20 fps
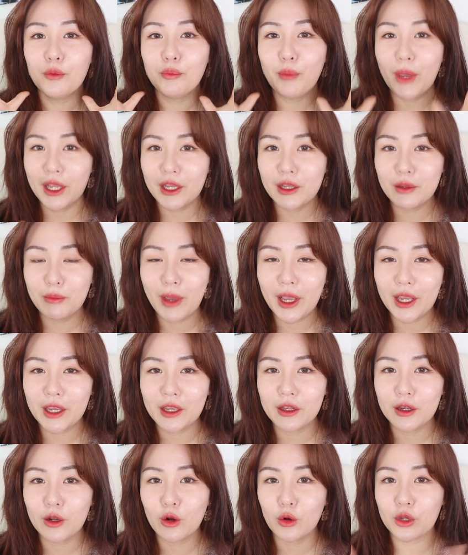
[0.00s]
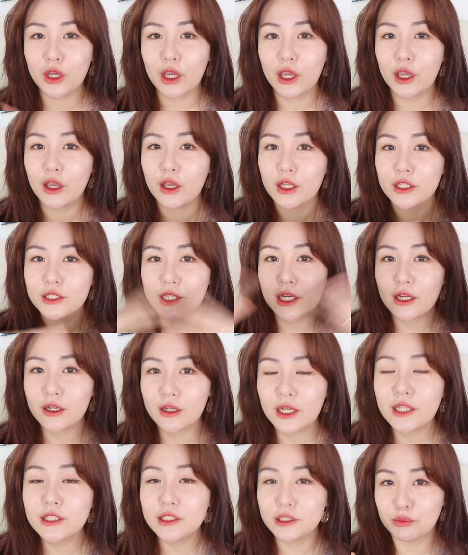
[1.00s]
매일매일 이렇게
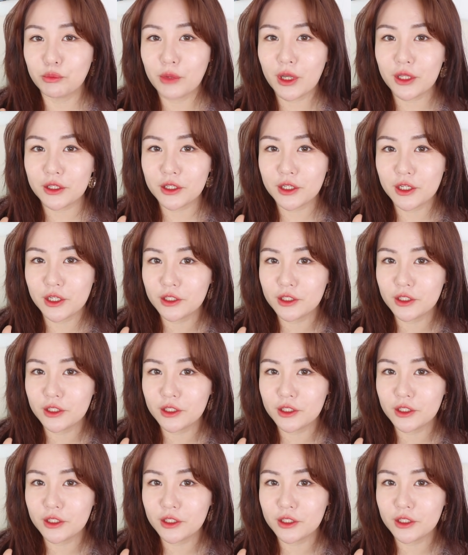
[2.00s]
착한 습관을